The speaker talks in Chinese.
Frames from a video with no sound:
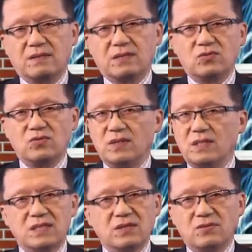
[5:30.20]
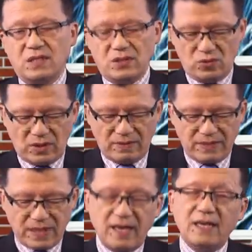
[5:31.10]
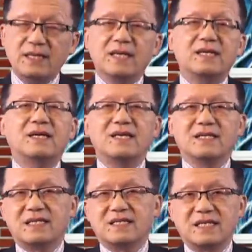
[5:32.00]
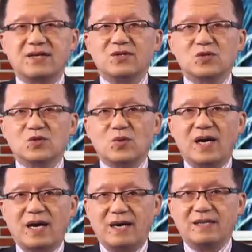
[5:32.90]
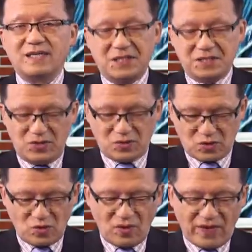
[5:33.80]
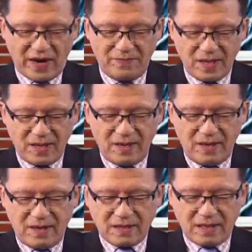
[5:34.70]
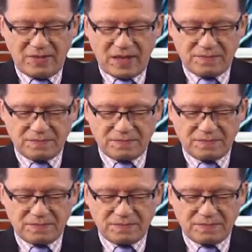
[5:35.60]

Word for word: 中国这些东西也输了。当然也可以这样去说哈，这也是一种说法。那么